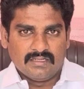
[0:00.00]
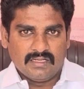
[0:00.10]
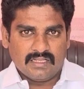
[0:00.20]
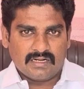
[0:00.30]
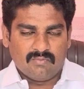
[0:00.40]

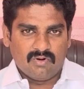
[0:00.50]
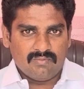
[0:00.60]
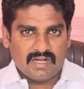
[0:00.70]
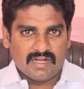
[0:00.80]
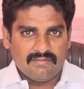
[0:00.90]
இதற்கு
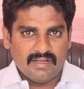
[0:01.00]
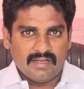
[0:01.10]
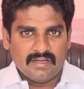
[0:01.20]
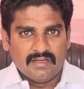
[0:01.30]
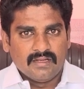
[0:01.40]
முன்பாகவே
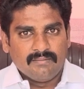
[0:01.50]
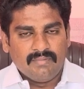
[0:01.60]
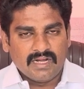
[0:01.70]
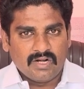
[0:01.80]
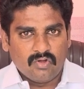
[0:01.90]

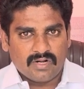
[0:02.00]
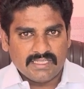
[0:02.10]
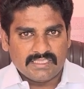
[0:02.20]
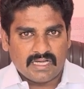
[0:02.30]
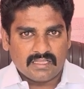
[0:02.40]
பெங்களூரை
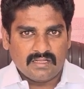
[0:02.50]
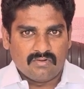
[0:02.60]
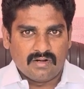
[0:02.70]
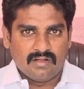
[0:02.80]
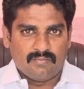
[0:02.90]
சார்ந்த
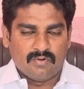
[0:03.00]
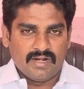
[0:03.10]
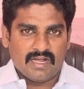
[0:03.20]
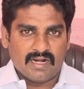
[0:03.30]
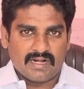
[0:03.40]
ஒரு
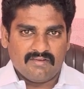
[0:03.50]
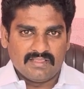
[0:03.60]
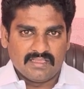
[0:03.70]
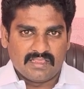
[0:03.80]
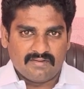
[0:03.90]
பொறியாளரை
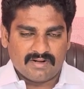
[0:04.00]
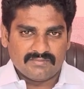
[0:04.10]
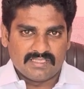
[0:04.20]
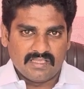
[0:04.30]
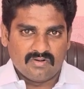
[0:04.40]
வந்து
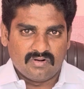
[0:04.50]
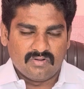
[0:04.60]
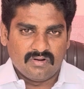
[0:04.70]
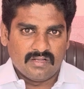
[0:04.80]
திருமணம் செய்து கொண்டு